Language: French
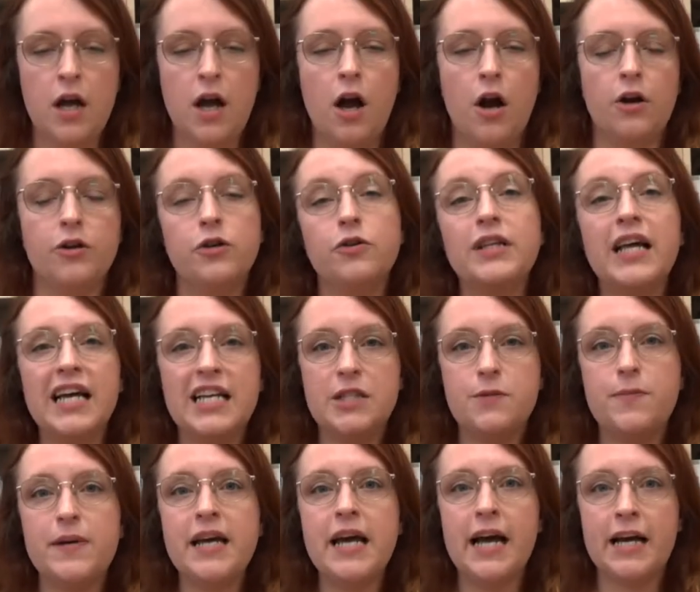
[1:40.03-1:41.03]
Un autre
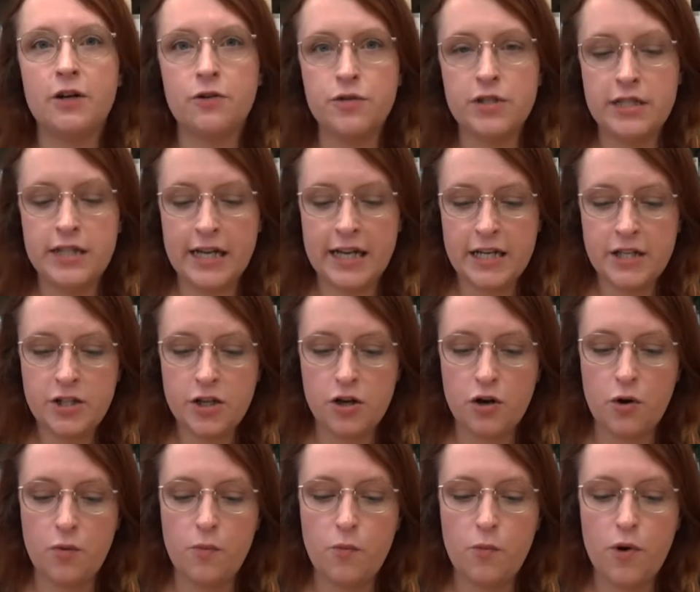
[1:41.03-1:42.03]
aspect à considérer,
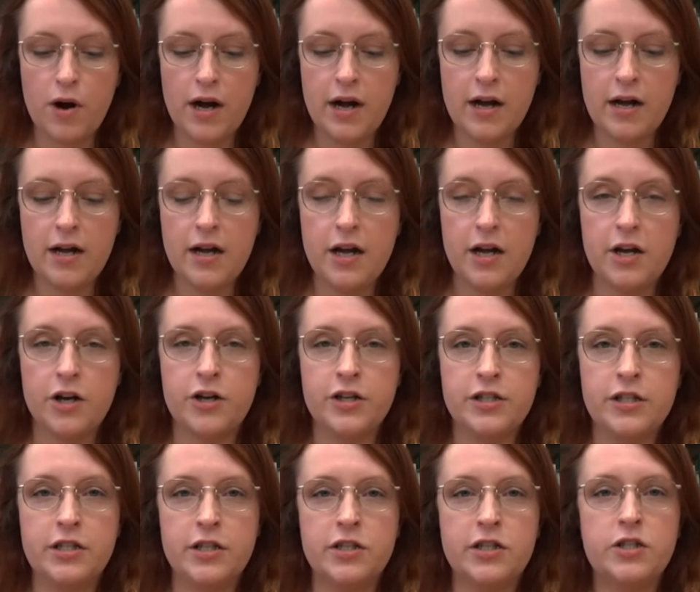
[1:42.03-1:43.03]
selon moi, euh,
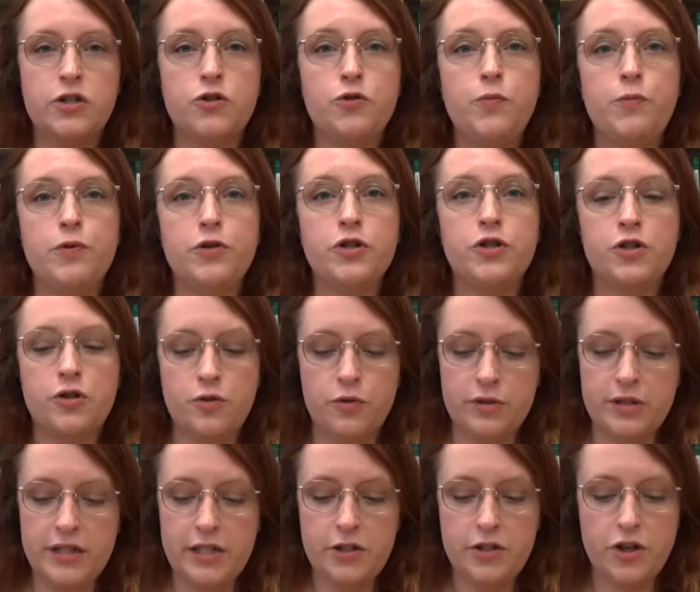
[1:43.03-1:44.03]
se situe plus du
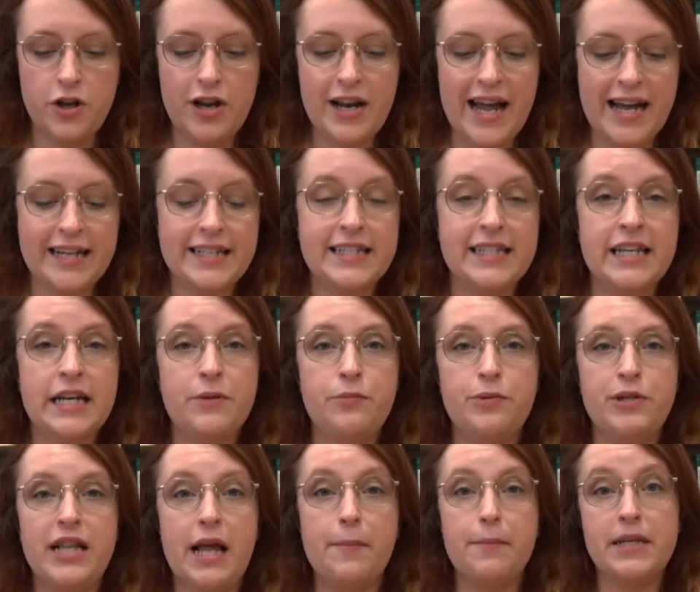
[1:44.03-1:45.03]
côté de l'accès
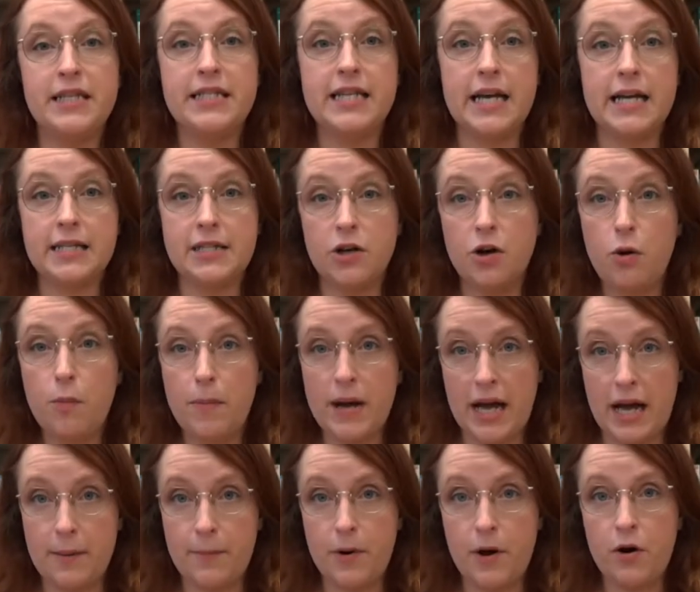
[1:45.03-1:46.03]
puis de la médiation par
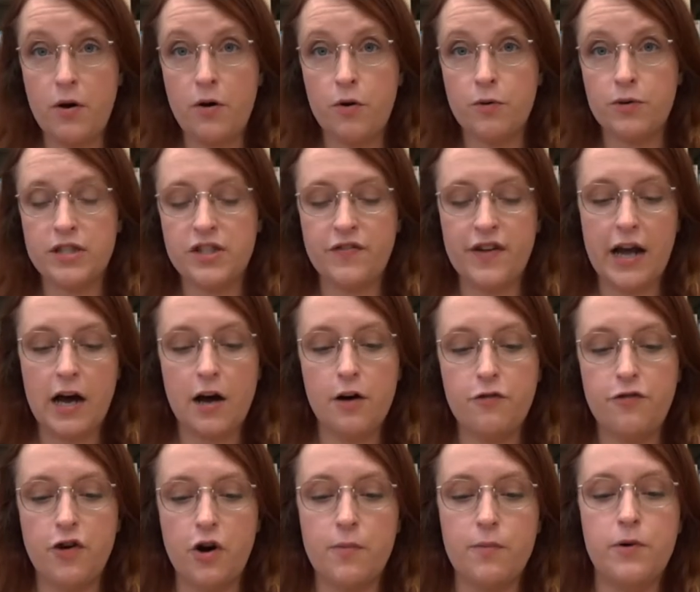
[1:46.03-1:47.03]
rapport aux différents
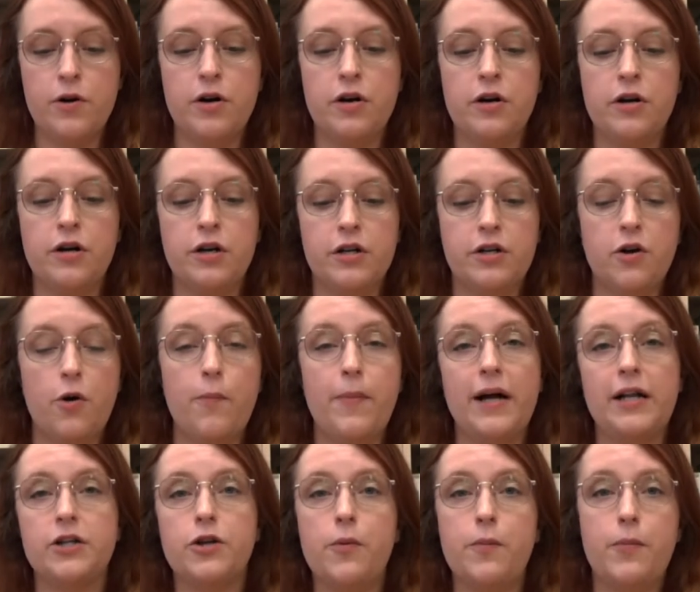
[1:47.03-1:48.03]
formats euh, qu'on
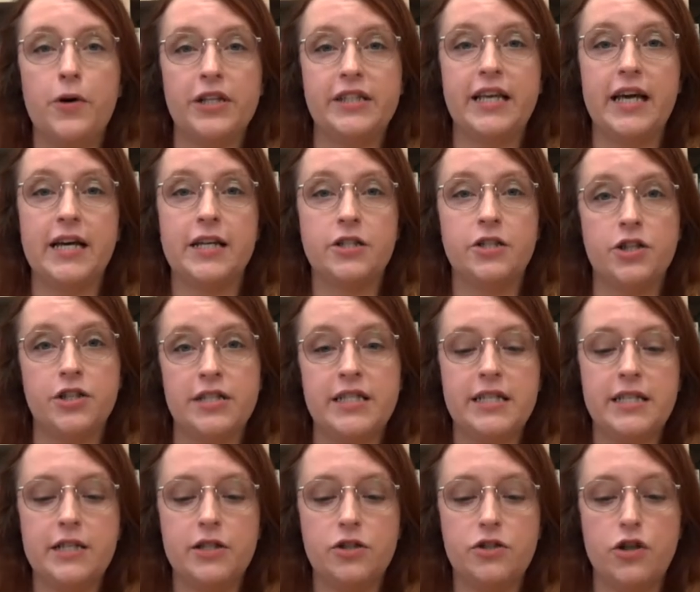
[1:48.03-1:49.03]
parle de podcast, de
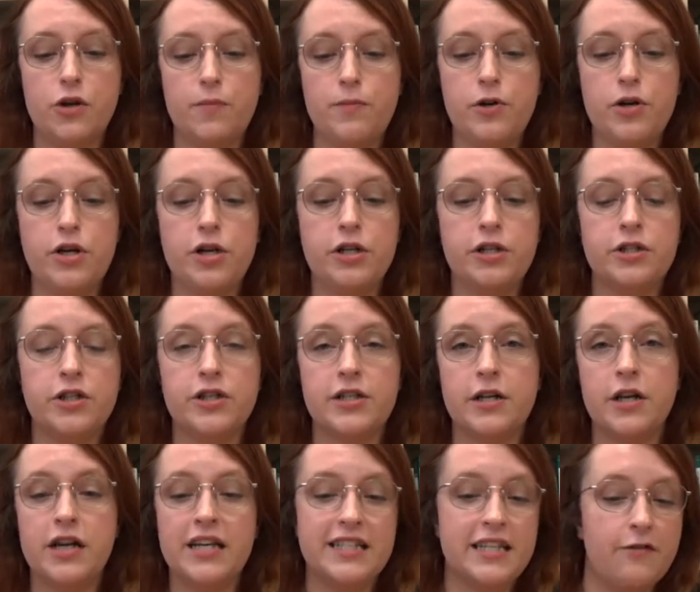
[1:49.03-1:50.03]
zine, de blog, de
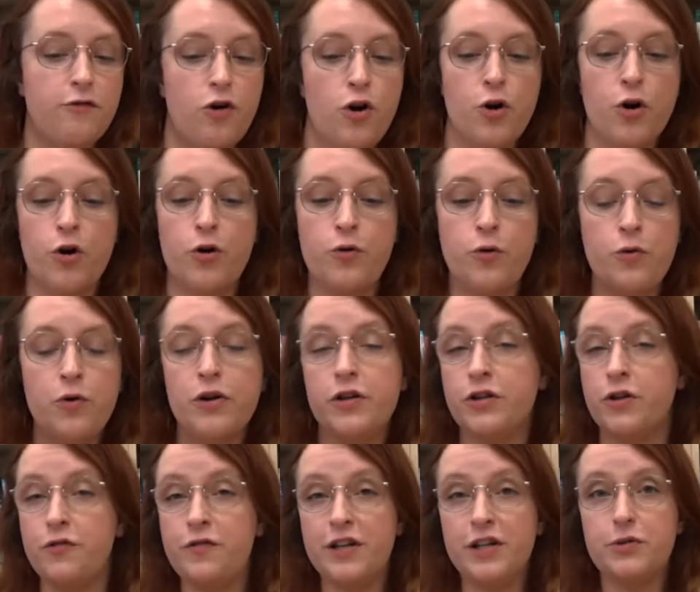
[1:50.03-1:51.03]
savoir oraux,
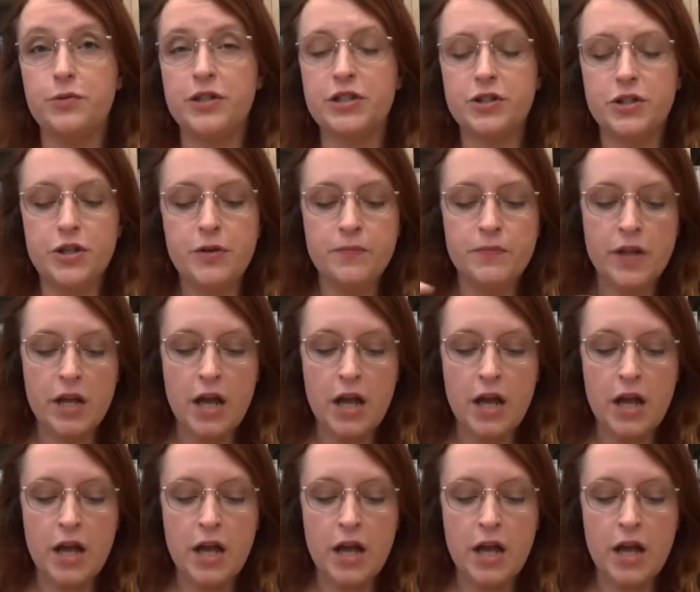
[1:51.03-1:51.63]
de fil Twitter.